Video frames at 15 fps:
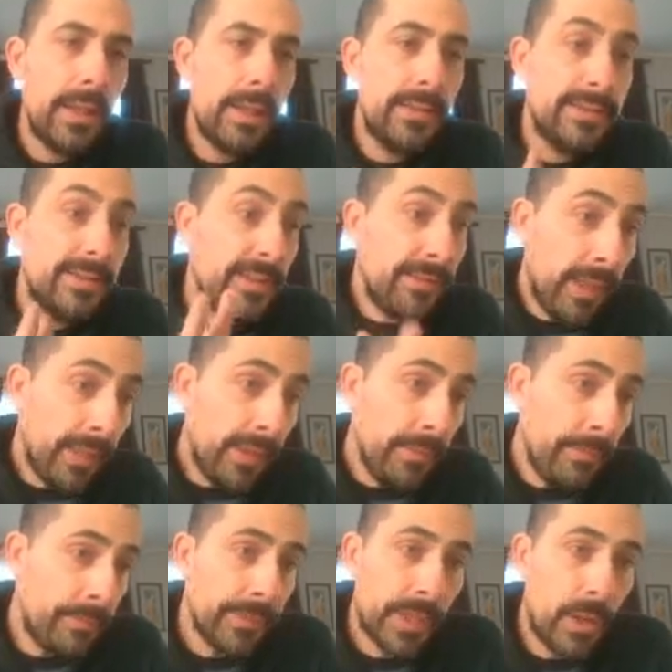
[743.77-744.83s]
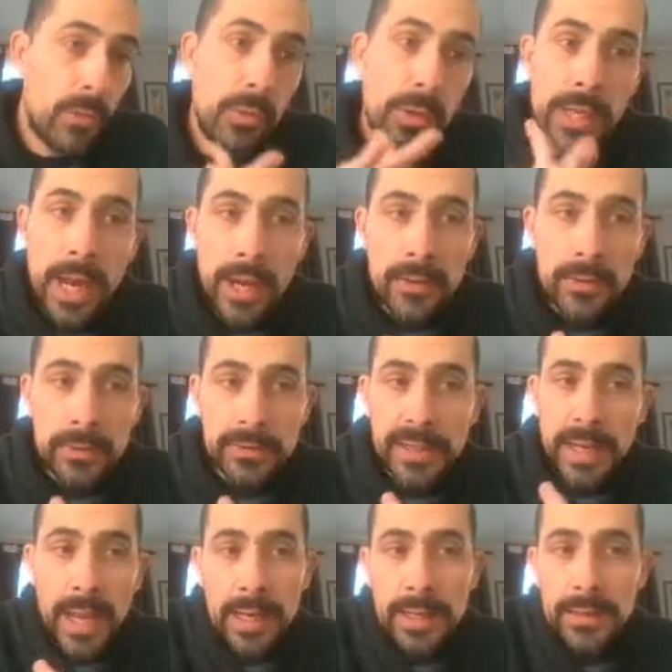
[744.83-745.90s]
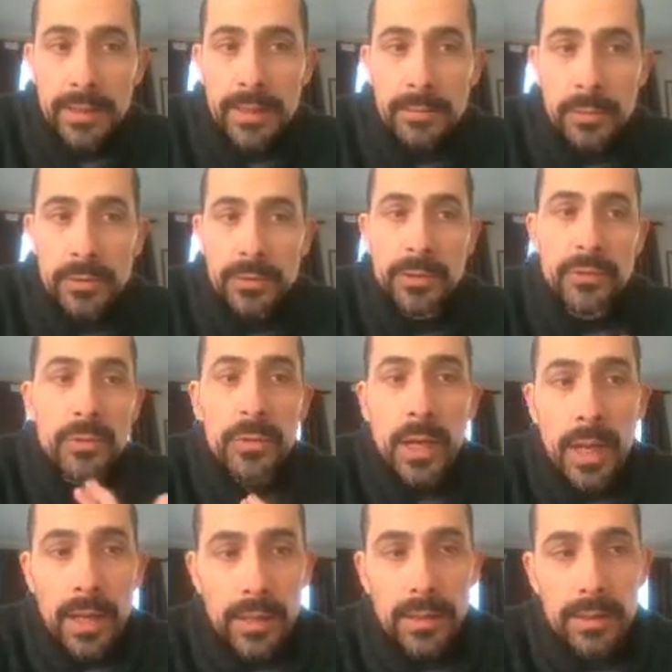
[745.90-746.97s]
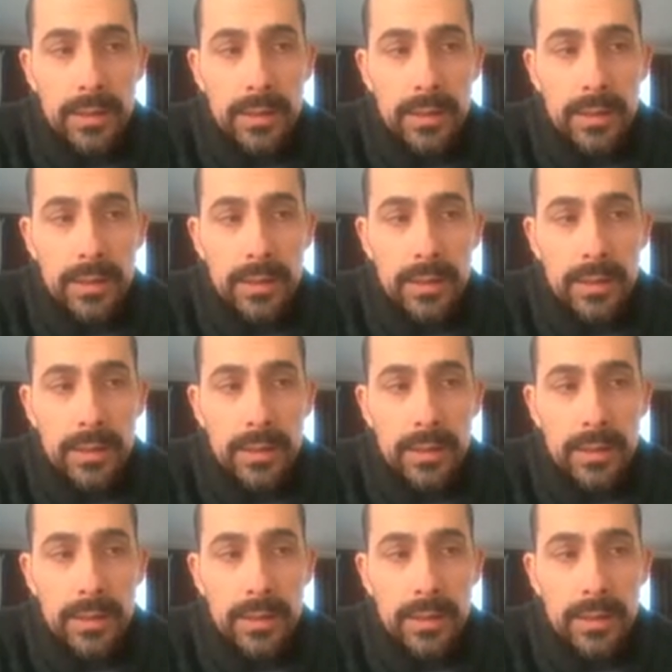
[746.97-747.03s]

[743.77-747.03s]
cebada, que es un grano cereal que tiene mucho azúcar